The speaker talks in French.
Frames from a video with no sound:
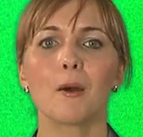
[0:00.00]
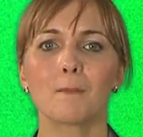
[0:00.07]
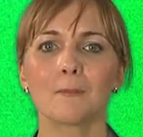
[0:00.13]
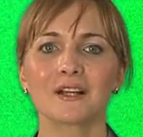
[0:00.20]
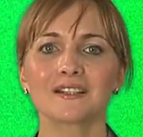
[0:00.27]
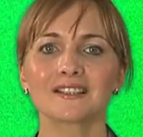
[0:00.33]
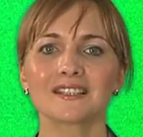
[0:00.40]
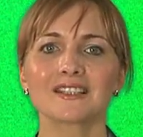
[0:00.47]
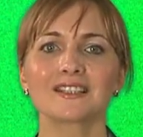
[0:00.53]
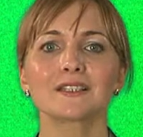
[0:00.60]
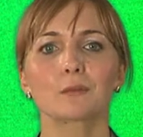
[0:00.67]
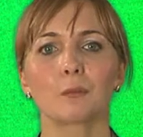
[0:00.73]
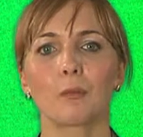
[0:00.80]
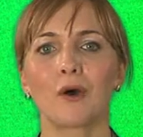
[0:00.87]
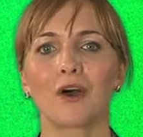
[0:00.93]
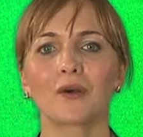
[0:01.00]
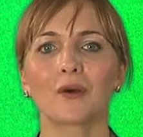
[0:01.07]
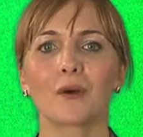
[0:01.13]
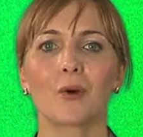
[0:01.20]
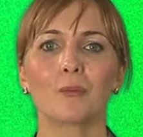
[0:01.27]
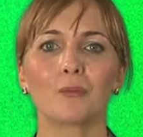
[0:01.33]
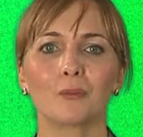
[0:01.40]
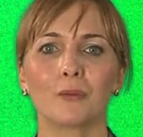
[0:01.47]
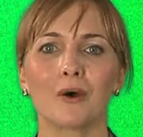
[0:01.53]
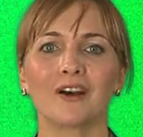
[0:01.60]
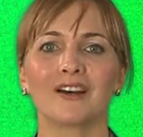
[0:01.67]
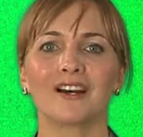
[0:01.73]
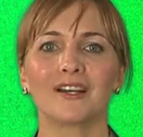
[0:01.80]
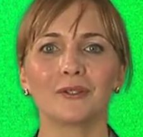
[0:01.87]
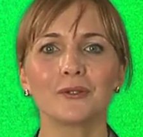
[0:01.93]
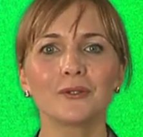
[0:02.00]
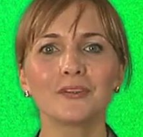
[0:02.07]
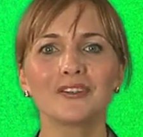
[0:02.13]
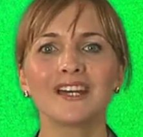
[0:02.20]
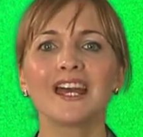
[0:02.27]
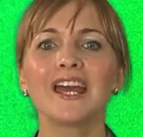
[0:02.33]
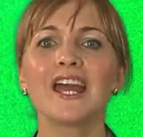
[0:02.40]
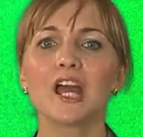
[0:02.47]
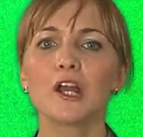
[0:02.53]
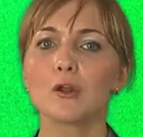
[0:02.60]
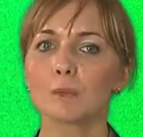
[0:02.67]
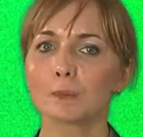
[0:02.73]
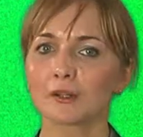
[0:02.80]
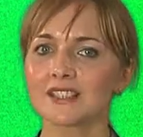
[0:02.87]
maxis.com.au et le